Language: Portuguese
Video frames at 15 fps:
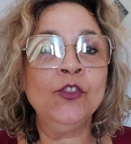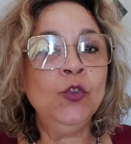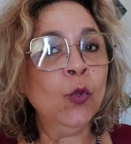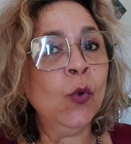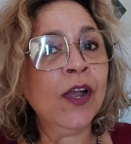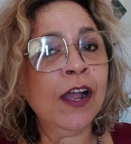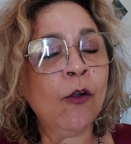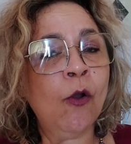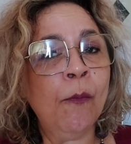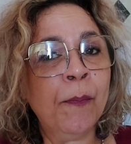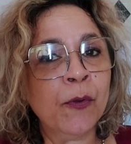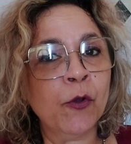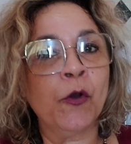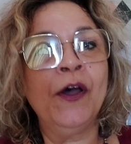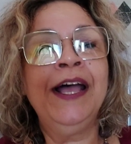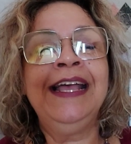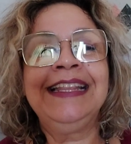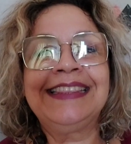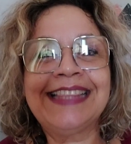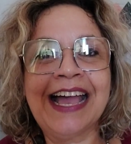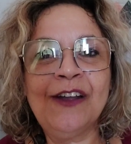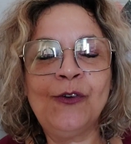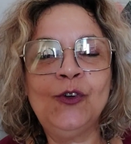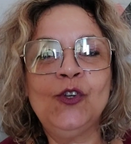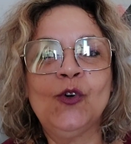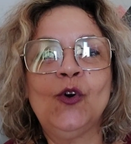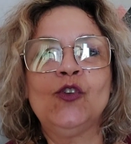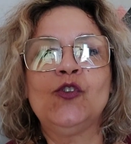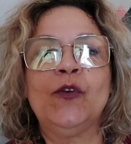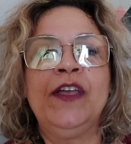Nunca comprou, tá
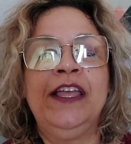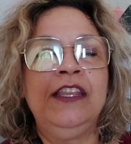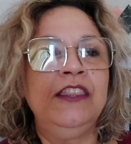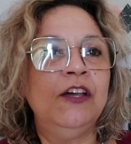curioso,